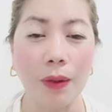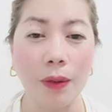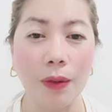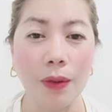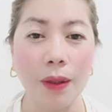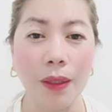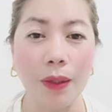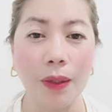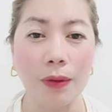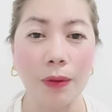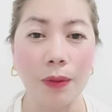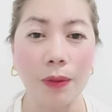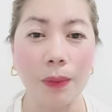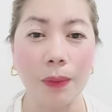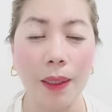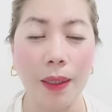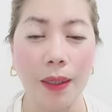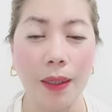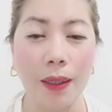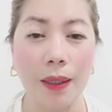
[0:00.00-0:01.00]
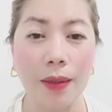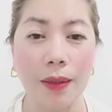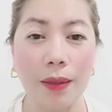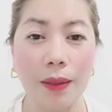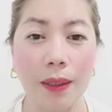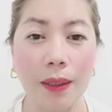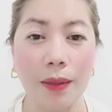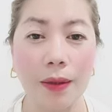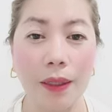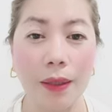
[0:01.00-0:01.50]
para
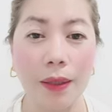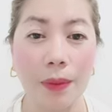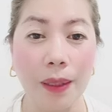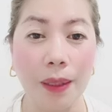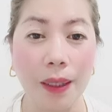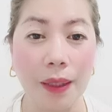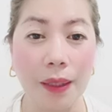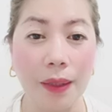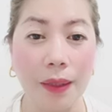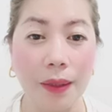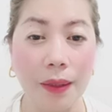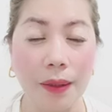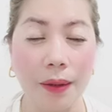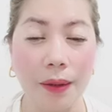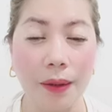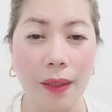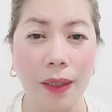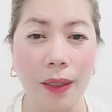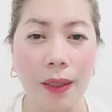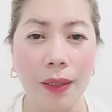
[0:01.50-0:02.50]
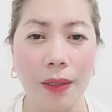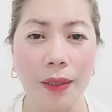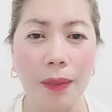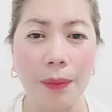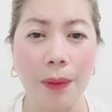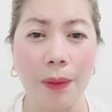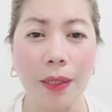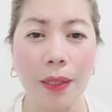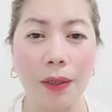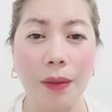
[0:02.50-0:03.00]
malaman ng iba ang kanilang mga
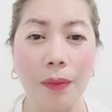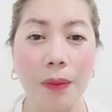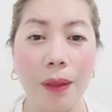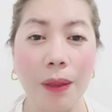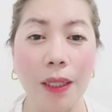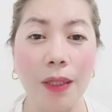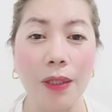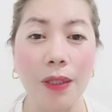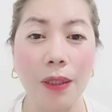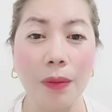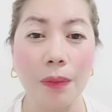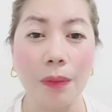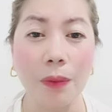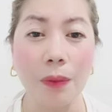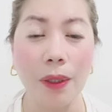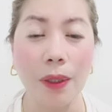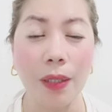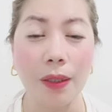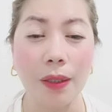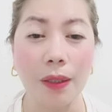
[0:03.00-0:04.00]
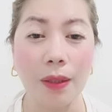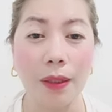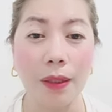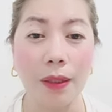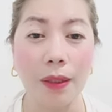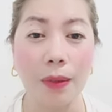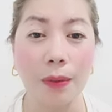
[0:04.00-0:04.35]
swerte sa buhay.